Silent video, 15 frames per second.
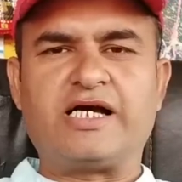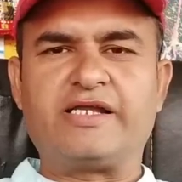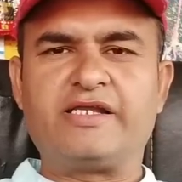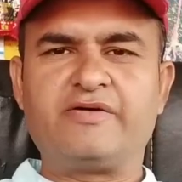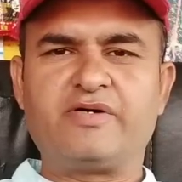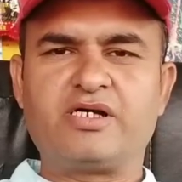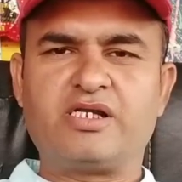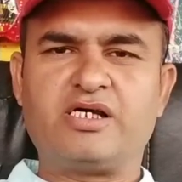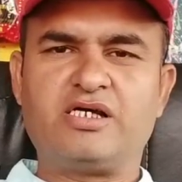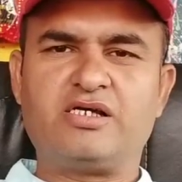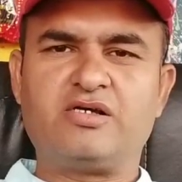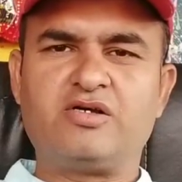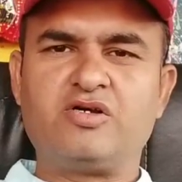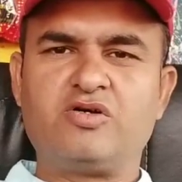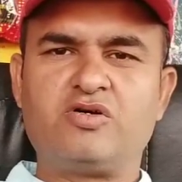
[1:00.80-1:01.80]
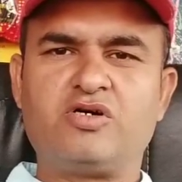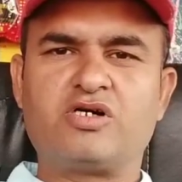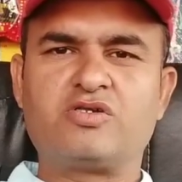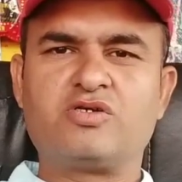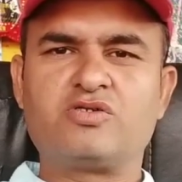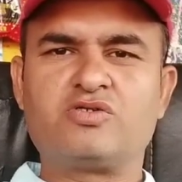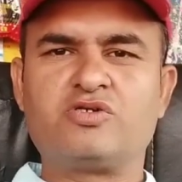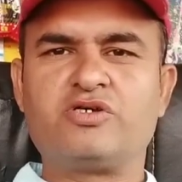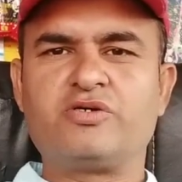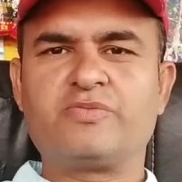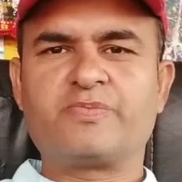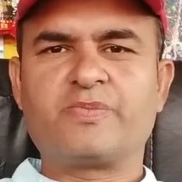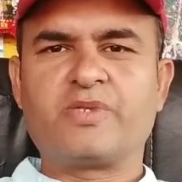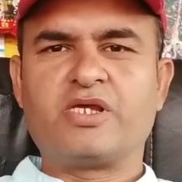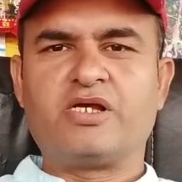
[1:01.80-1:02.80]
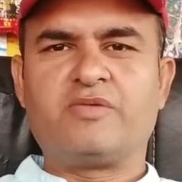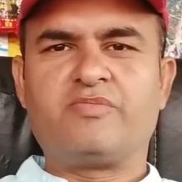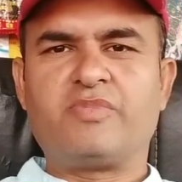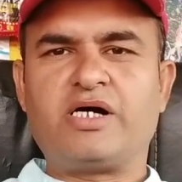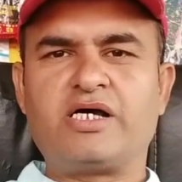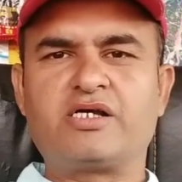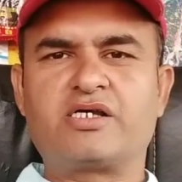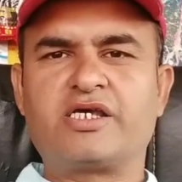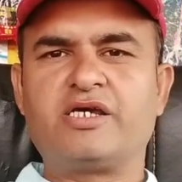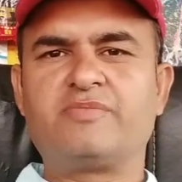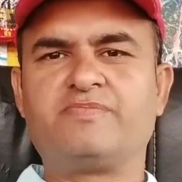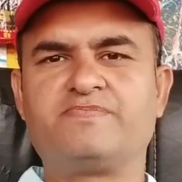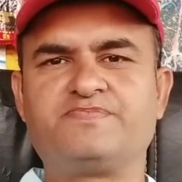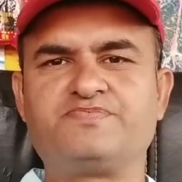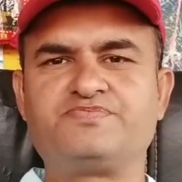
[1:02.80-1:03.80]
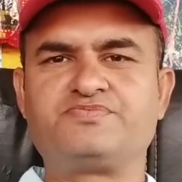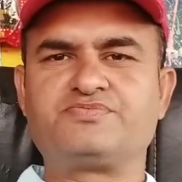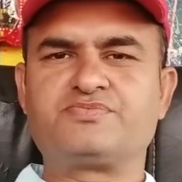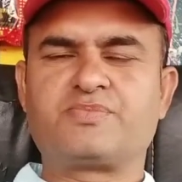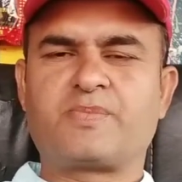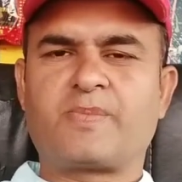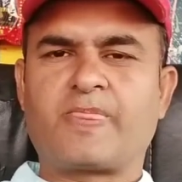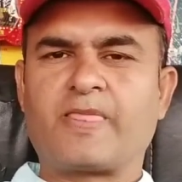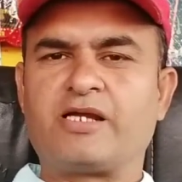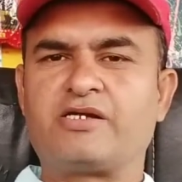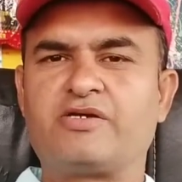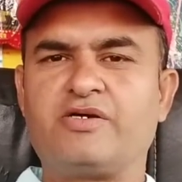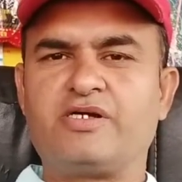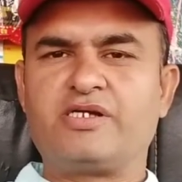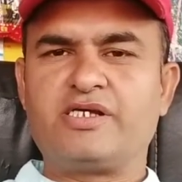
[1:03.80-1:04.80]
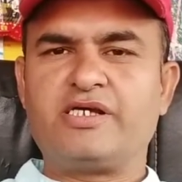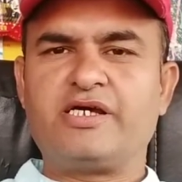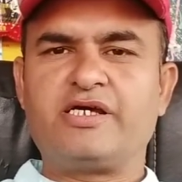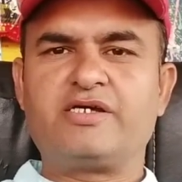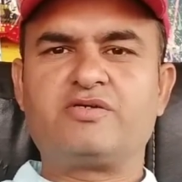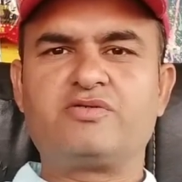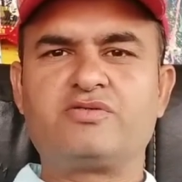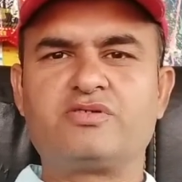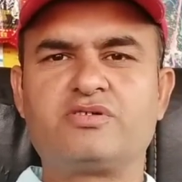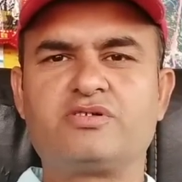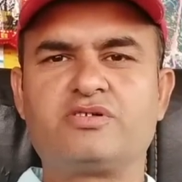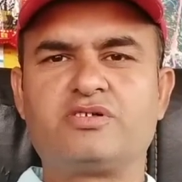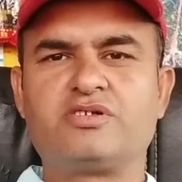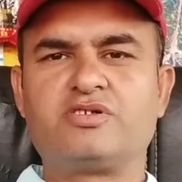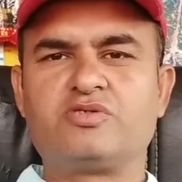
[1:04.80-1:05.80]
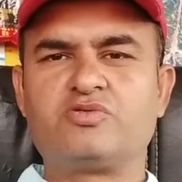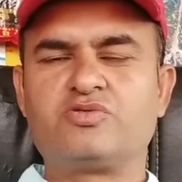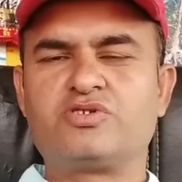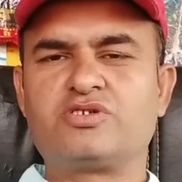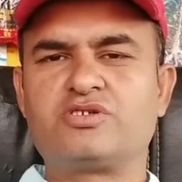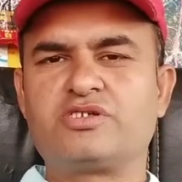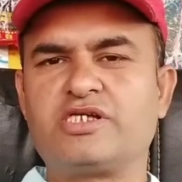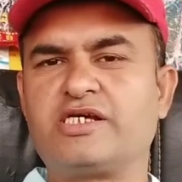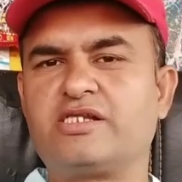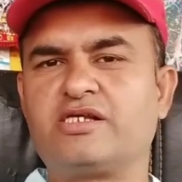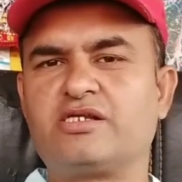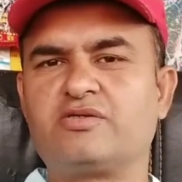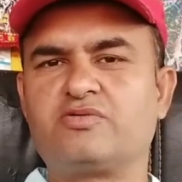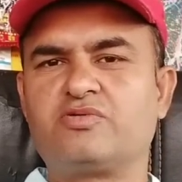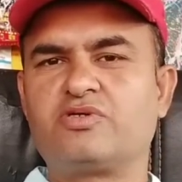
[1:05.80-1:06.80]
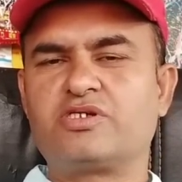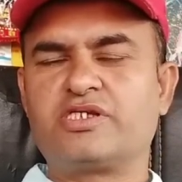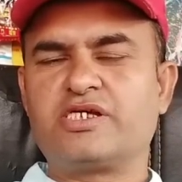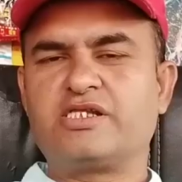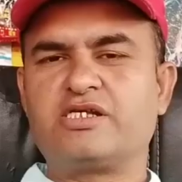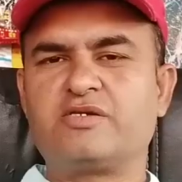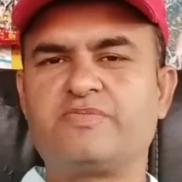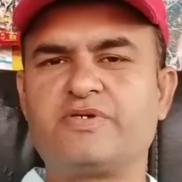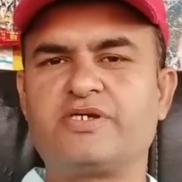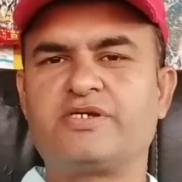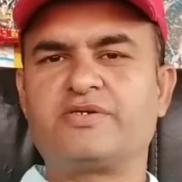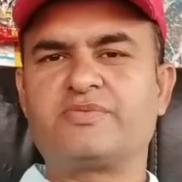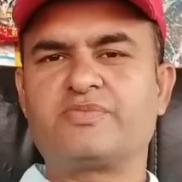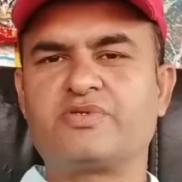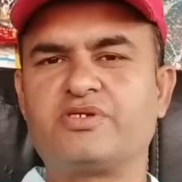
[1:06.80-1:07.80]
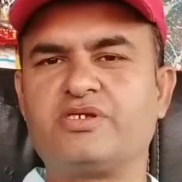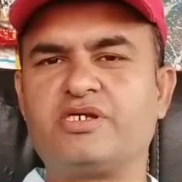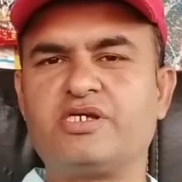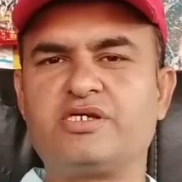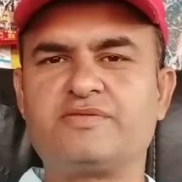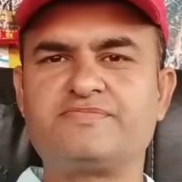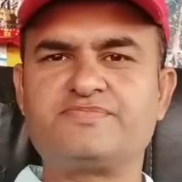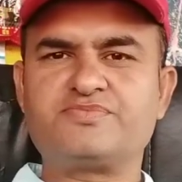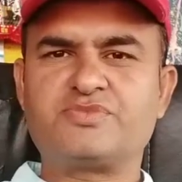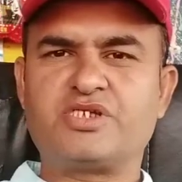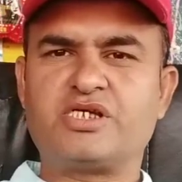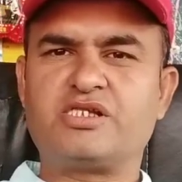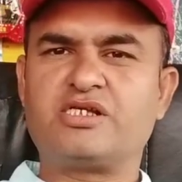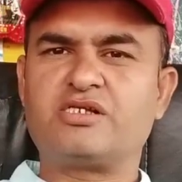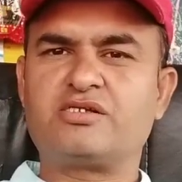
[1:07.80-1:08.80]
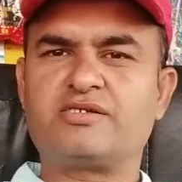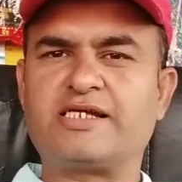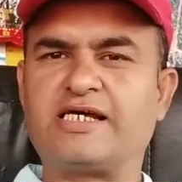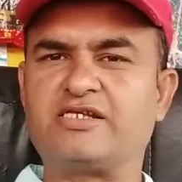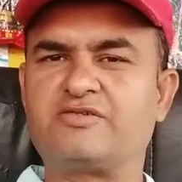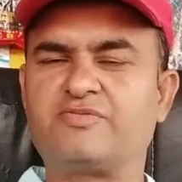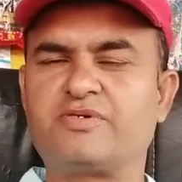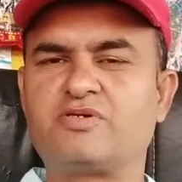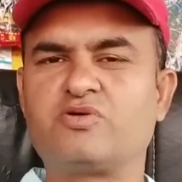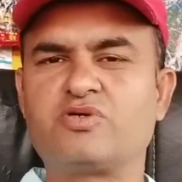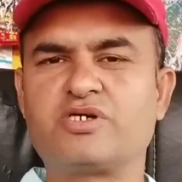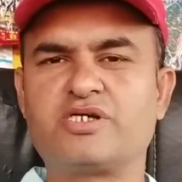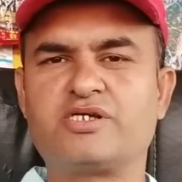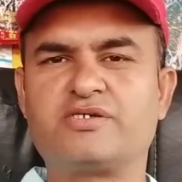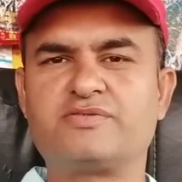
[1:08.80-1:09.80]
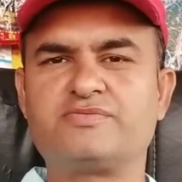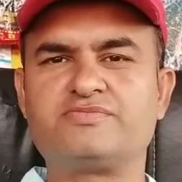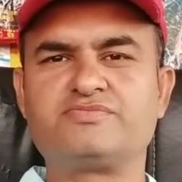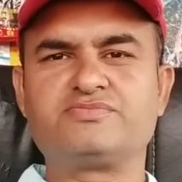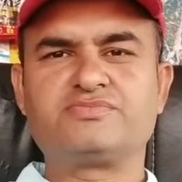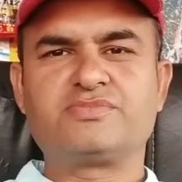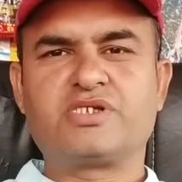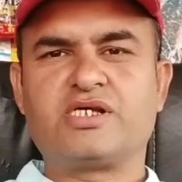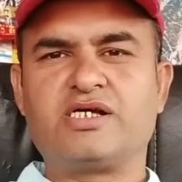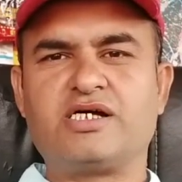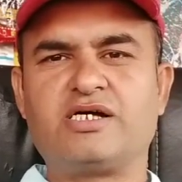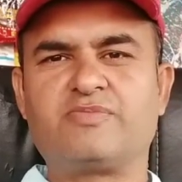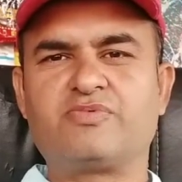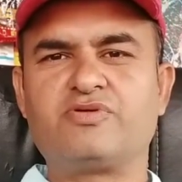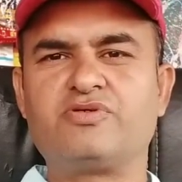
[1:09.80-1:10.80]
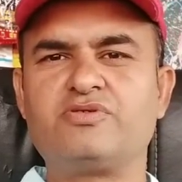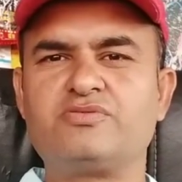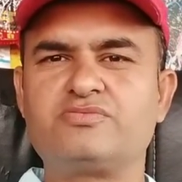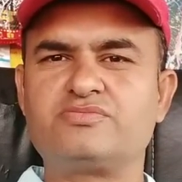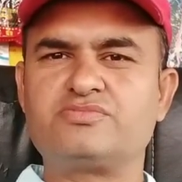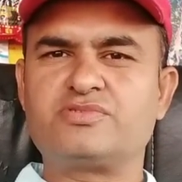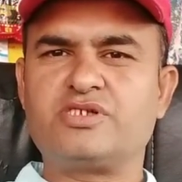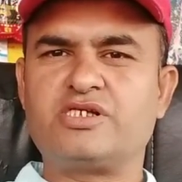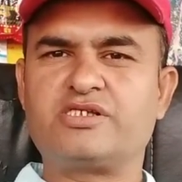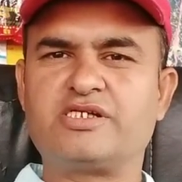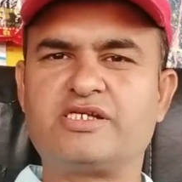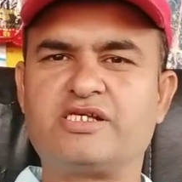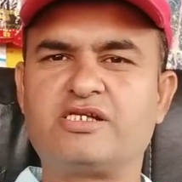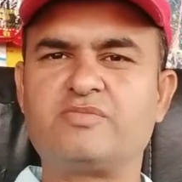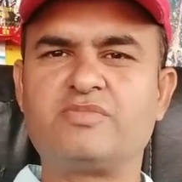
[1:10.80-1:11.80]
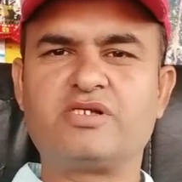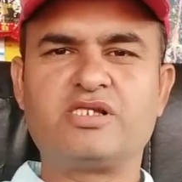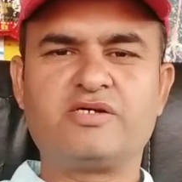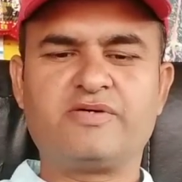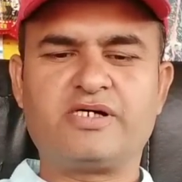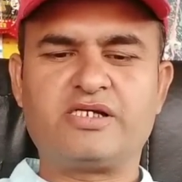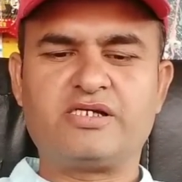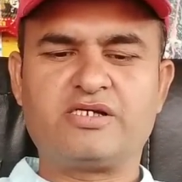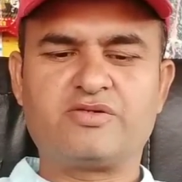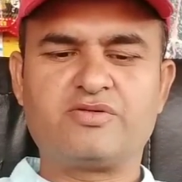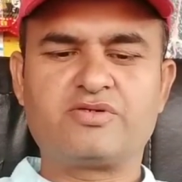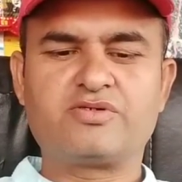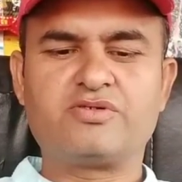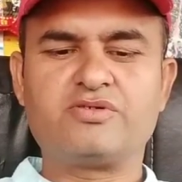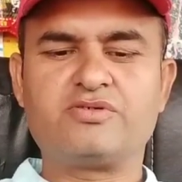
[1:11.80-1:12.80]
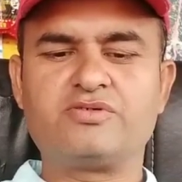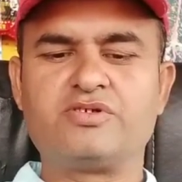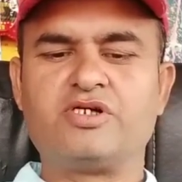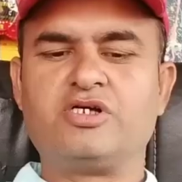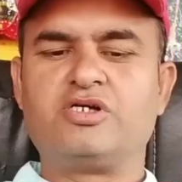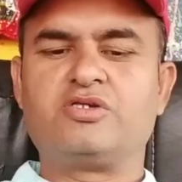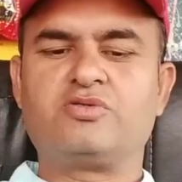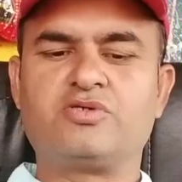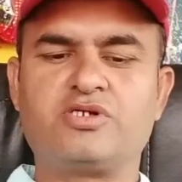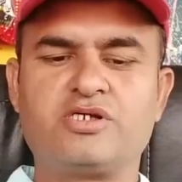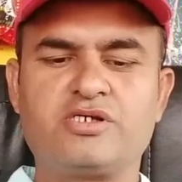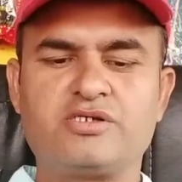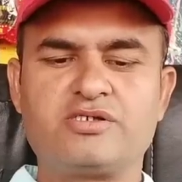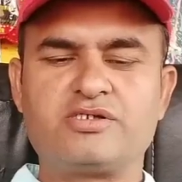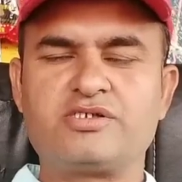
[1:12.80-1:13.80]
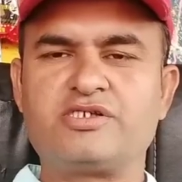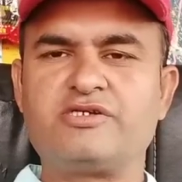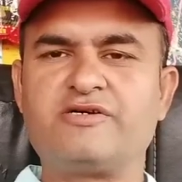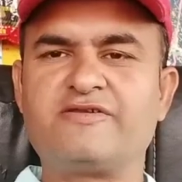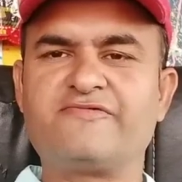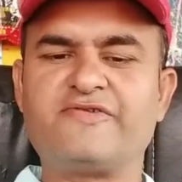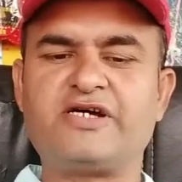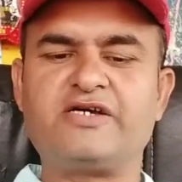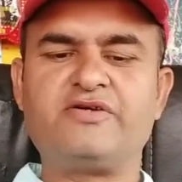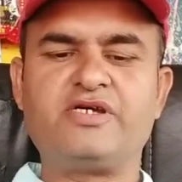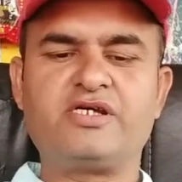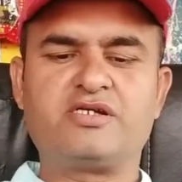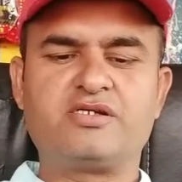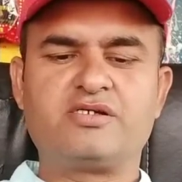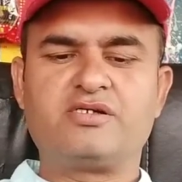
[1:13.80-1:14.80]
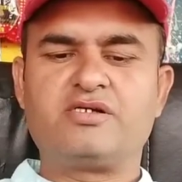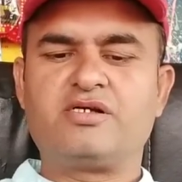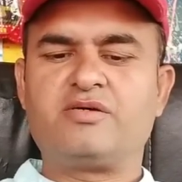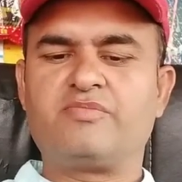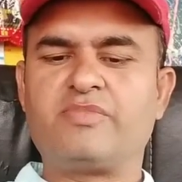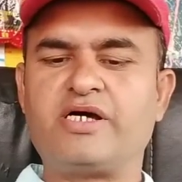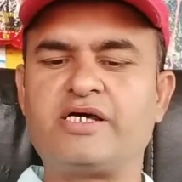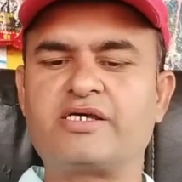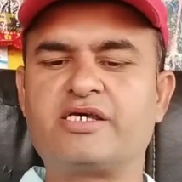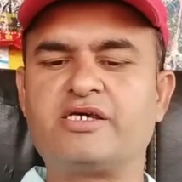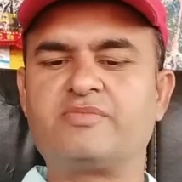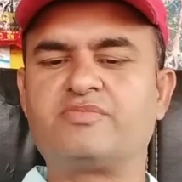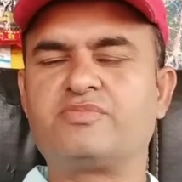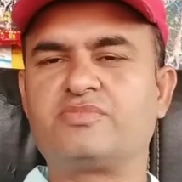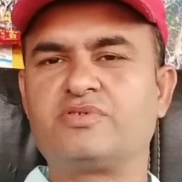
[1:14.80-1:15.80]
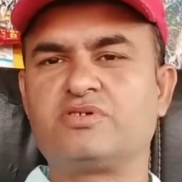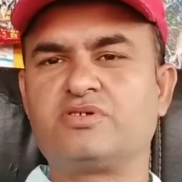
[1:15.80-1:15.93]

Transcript: आने वाला है और दोस्तों माइक केम ट्वेंटी है उस चैनल वो चैनल पे ये चैनल ट्रांसफ़र होके आपको ये चैनल मिलने वाली है दोस्तों तो सेवन फाइव एट माई केम